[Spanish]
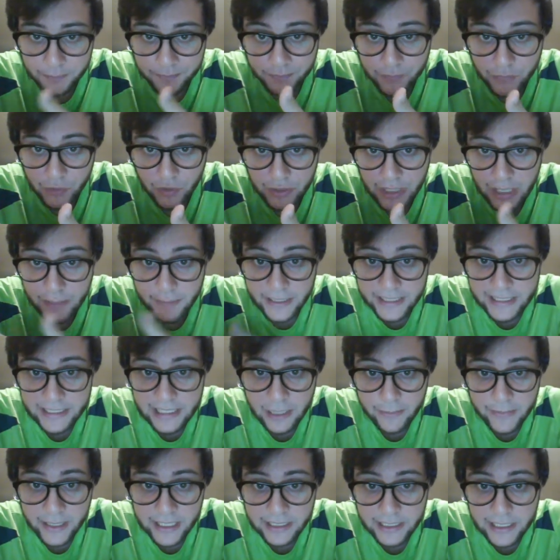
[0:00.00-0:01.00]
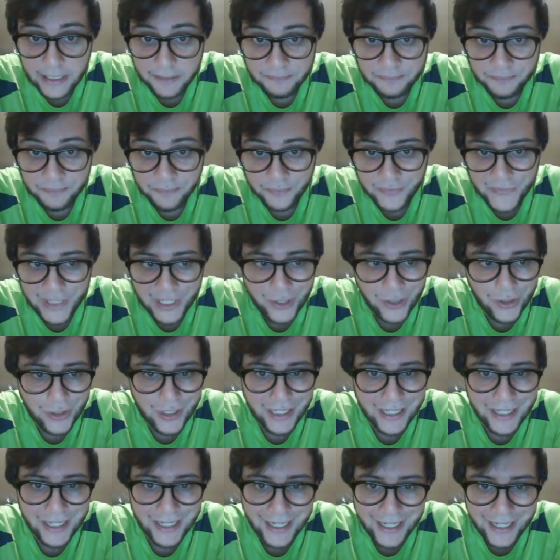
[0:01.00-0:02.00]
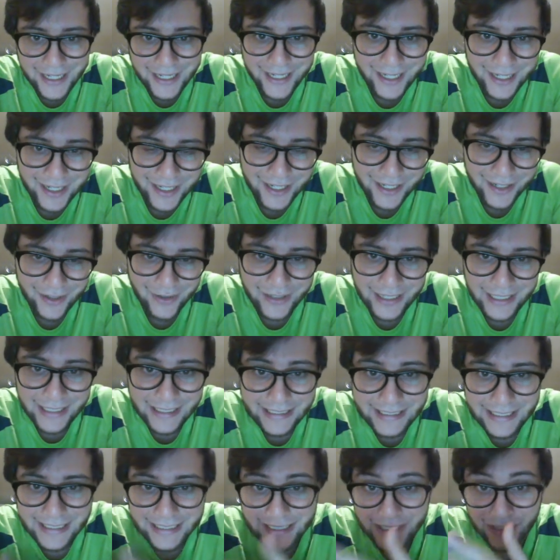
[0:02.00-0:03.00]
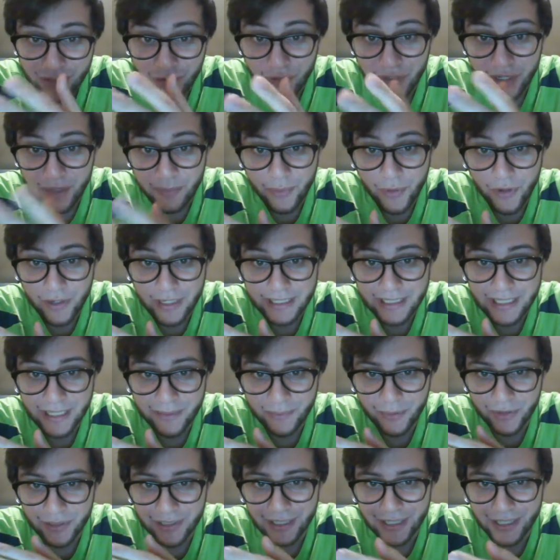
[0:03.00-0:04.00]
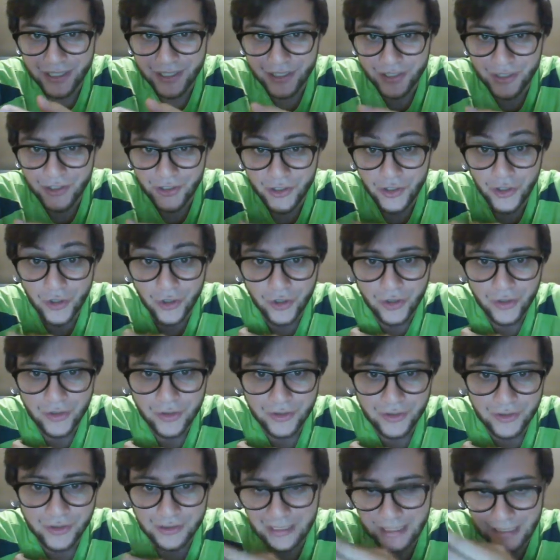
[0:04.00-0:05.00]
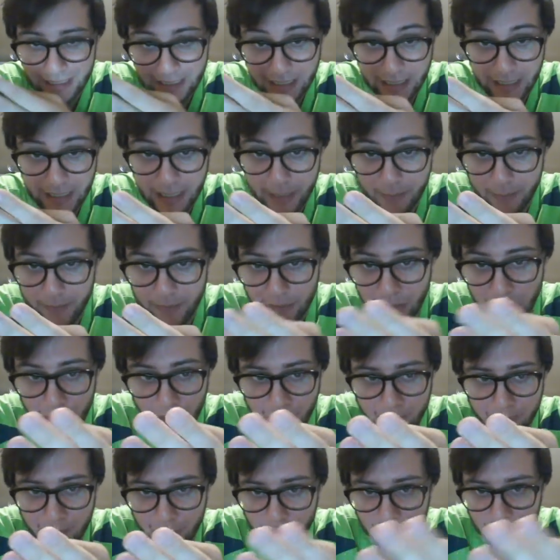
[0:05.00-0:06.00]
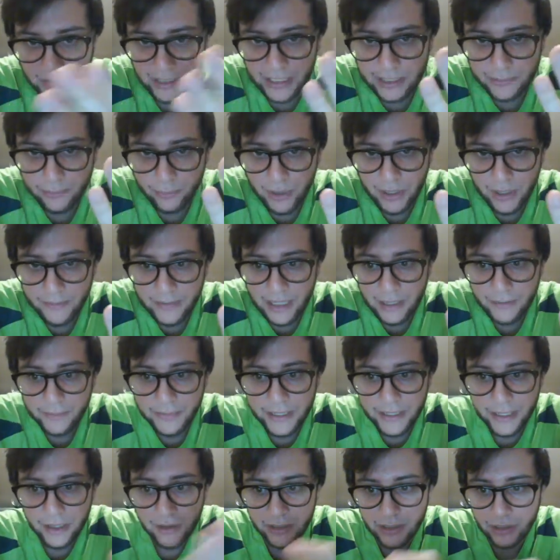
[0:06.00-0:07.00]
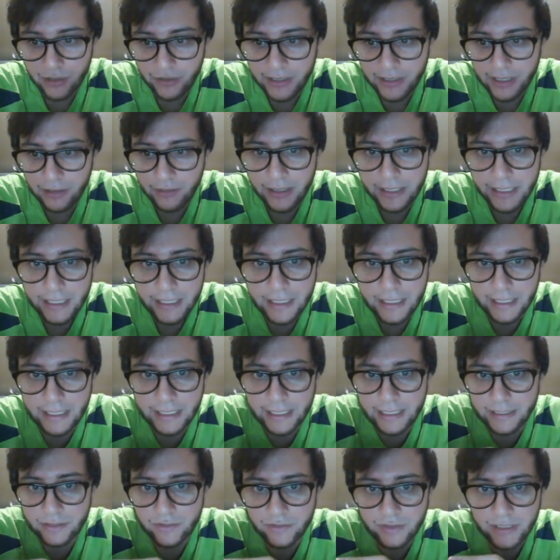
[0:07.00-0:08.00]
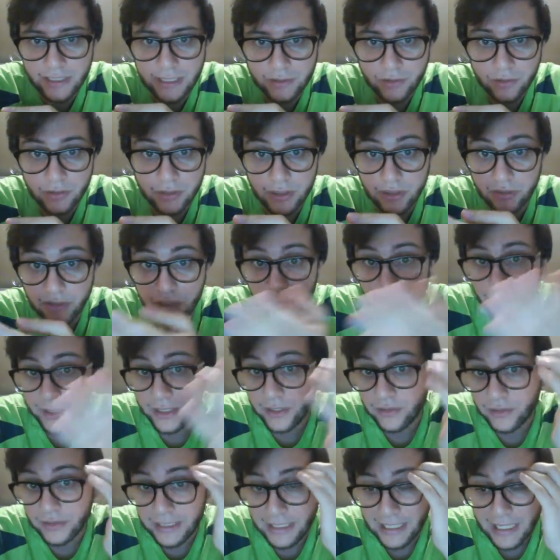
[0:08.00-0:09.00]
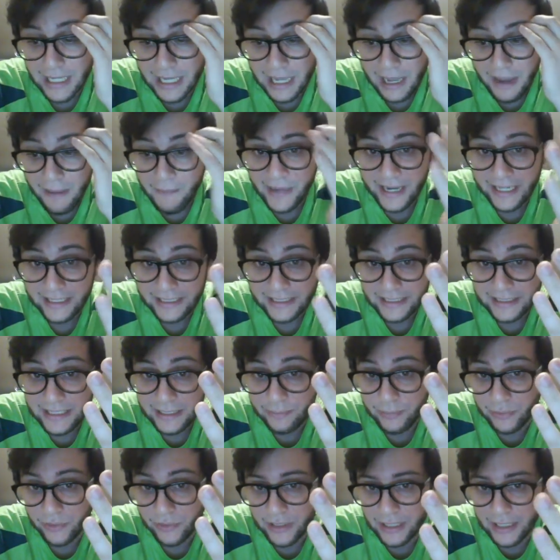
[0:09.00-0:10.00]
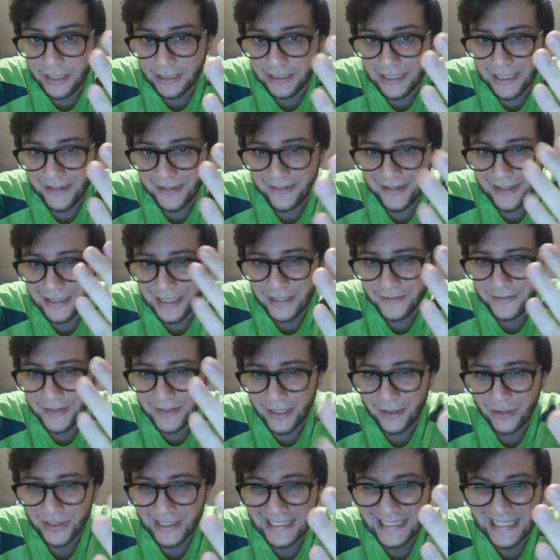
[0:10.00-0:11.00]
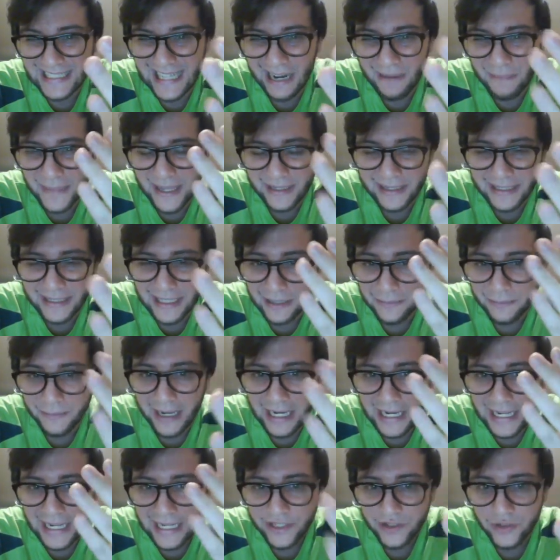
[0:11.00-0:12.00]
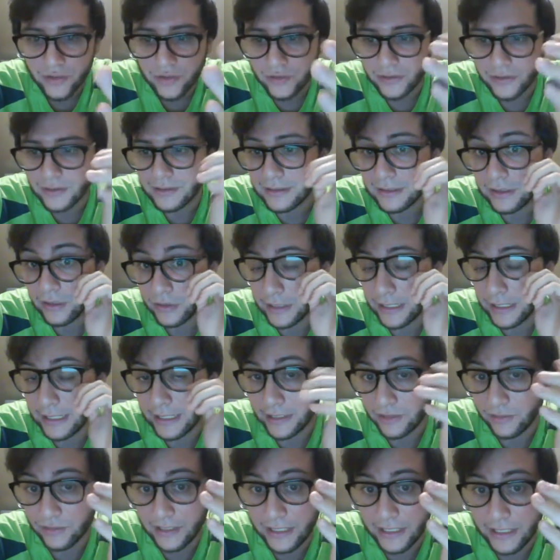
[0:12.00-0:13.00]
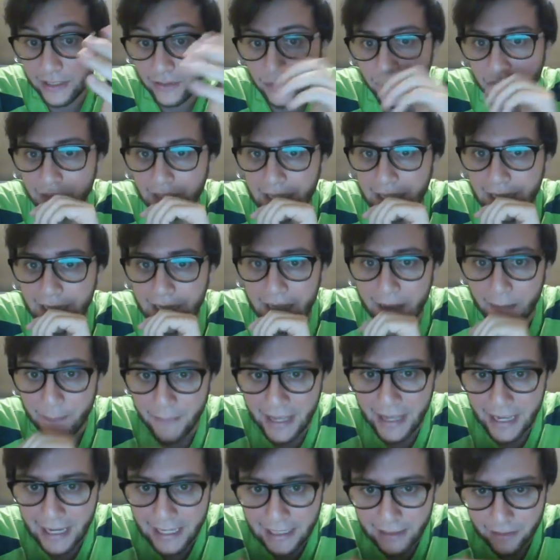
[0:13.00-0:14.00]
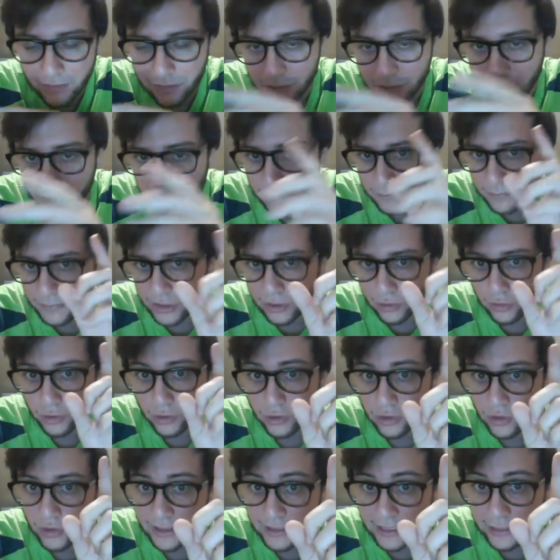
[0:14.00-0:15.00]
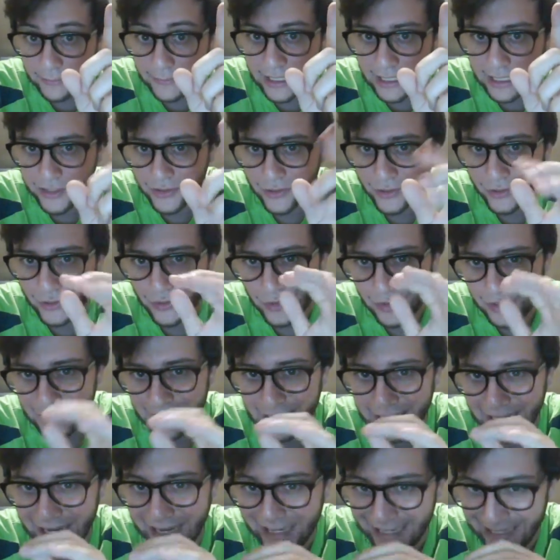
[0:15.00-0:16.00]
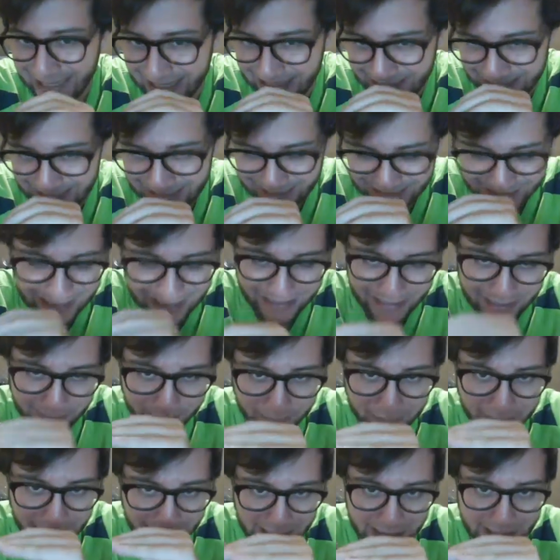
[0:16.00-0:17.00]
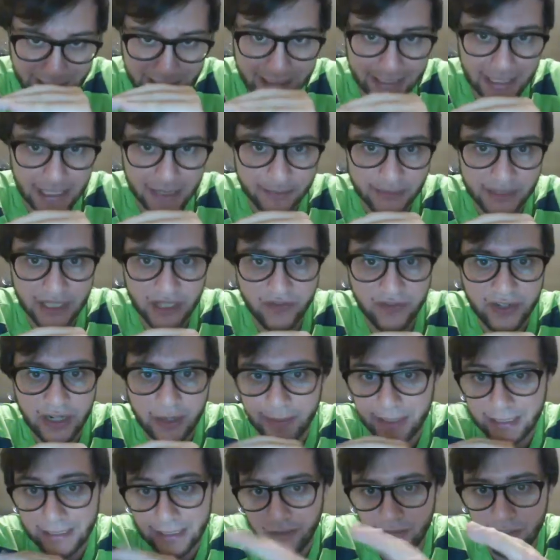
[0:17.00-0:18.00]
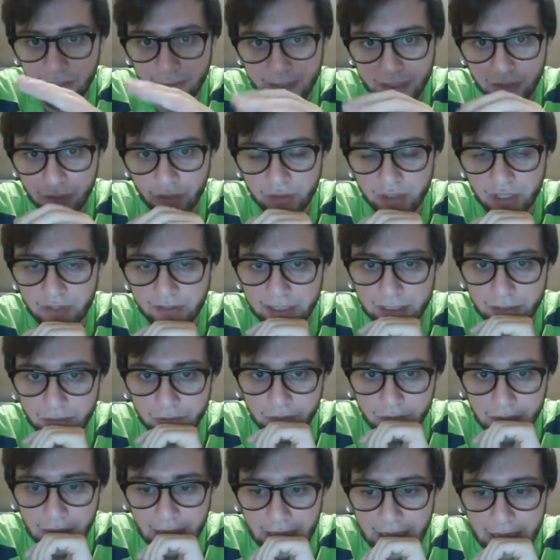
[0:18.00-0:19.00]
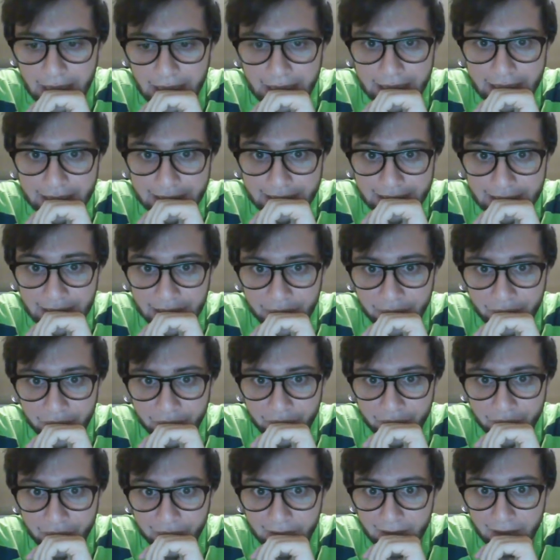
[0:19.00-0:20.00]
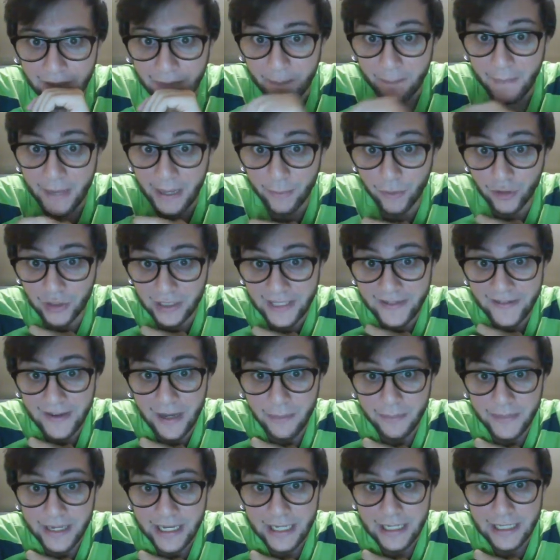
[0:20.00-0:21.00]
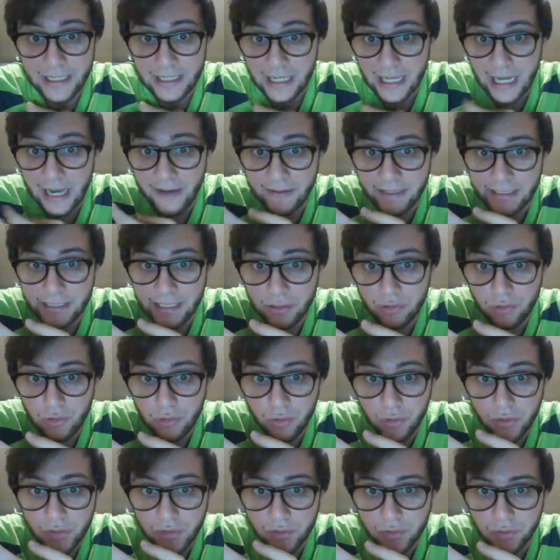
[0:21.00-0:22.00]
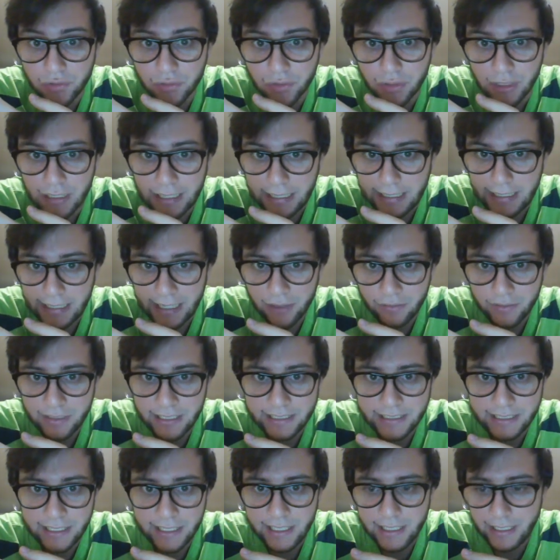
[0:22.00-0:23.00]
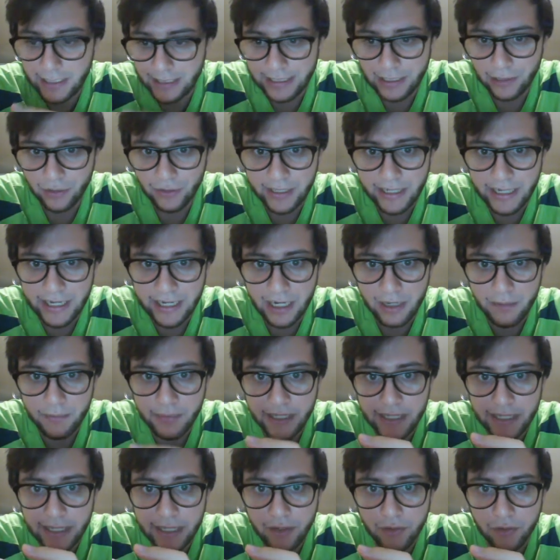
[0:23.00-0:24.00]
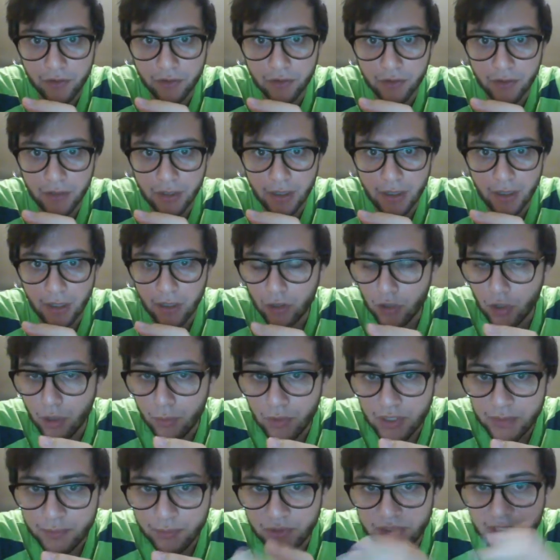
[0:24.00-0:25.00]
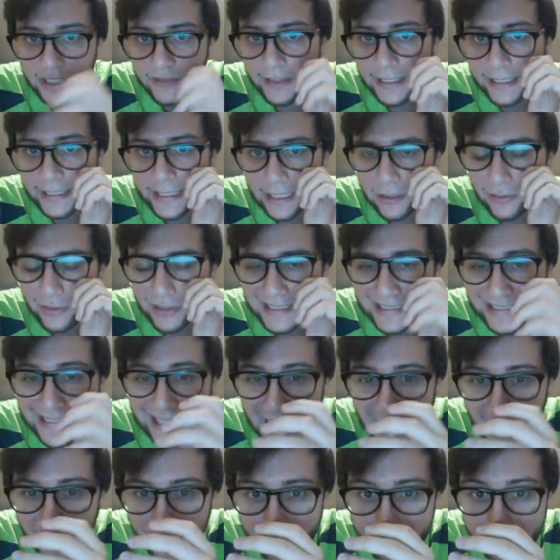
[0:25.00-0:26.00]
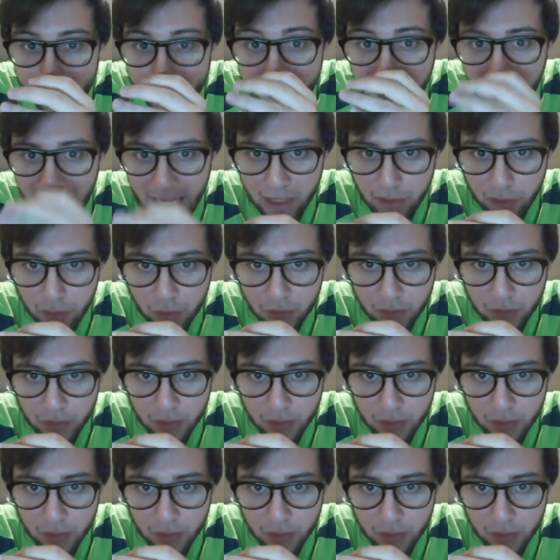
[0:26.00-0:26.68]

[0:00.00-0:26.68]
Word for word: Ok, básicamente lo que, lo que dice es que soy un hipócrita porque yo eh, cuando ustedes pueden ver el video que lo tengo ahí, de eh, Jesús de Jesús, cuando digo, bueno, sí, ver ese tipo de, de, videos tan, tan mal hechos, los de Jesús de Jesús, me dan, pero no todos están mal hechos, el, el, el que critiqué específicamente, los demás no los he visto, este, me motiva a mí a vender un curso, claro que sí, y lo dije en el video, ¿cómo es posible que algo tan malo